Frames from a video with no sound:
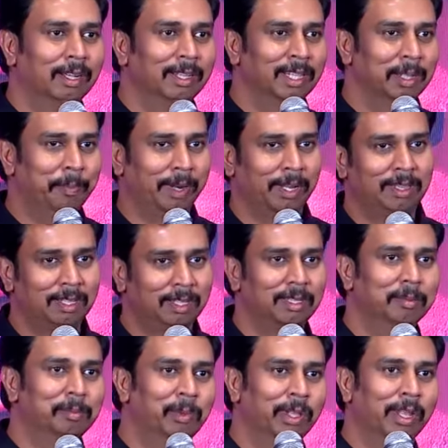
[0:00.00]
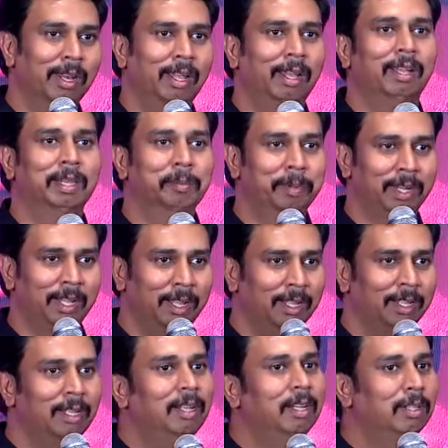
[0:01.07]
இந்த படத்துக்கு முதல்ல இது பண்ண
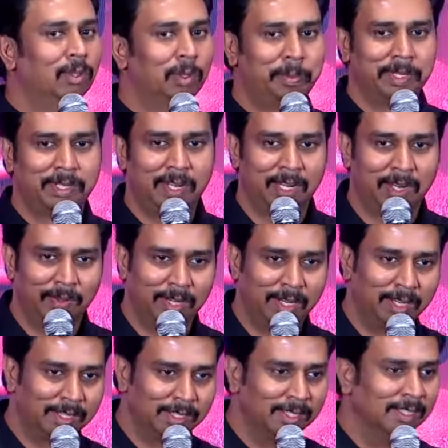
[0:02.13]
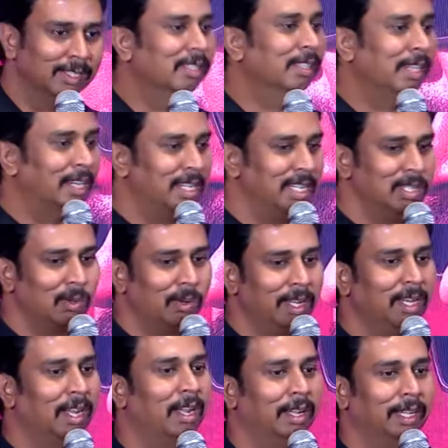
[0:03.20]
சூப்பர் ஸ்டார் அவர்களுக்கு நன்றி சொல்லி
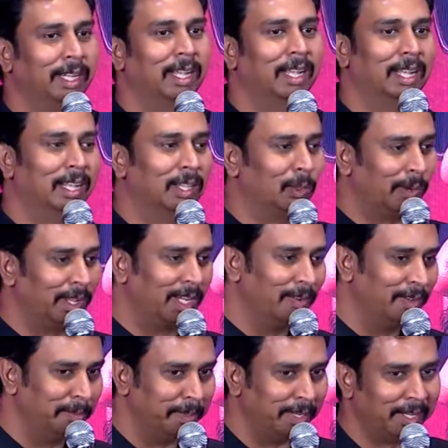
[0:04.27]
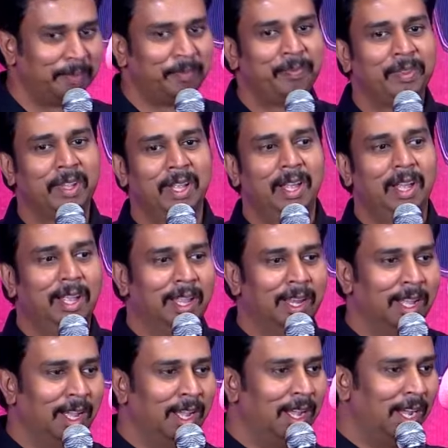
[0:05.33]
நான் இங்கே தொடங்க விரும்புகிறேன்
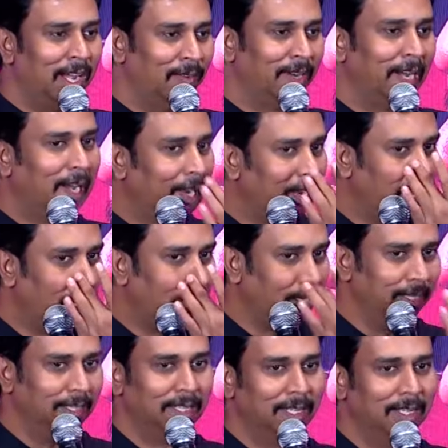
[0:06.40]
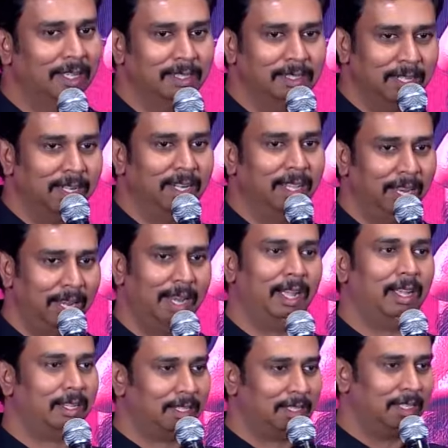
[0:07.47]
ஏன்னா அவர் இல்லைன்னா இந்த ஜேர்னி இல்லை
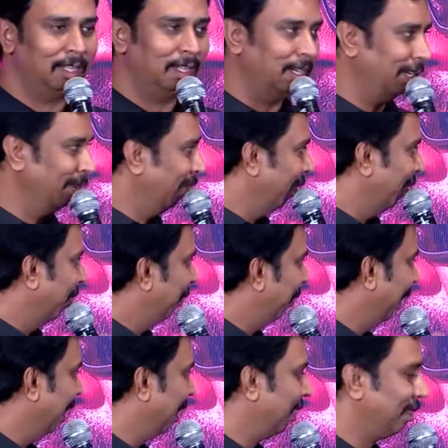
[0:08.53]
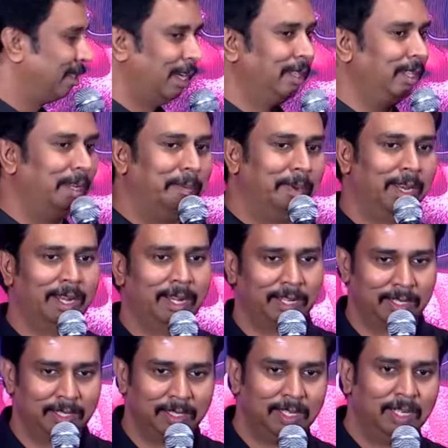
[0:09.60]
இவ்வளவு பேர் சாத்தியம் இல்லை
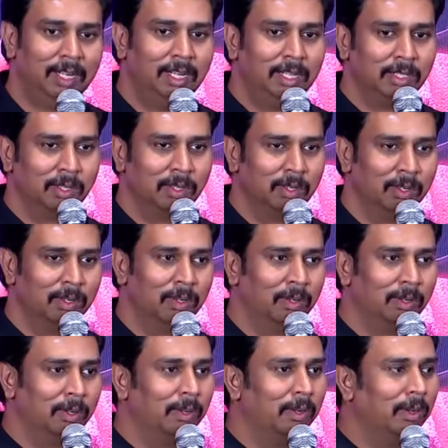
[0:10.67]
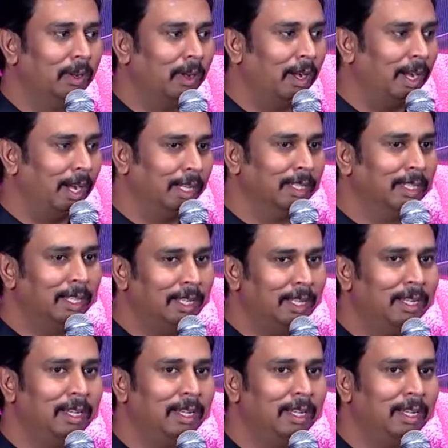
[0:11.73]
எனக்கு ஸோ அந்த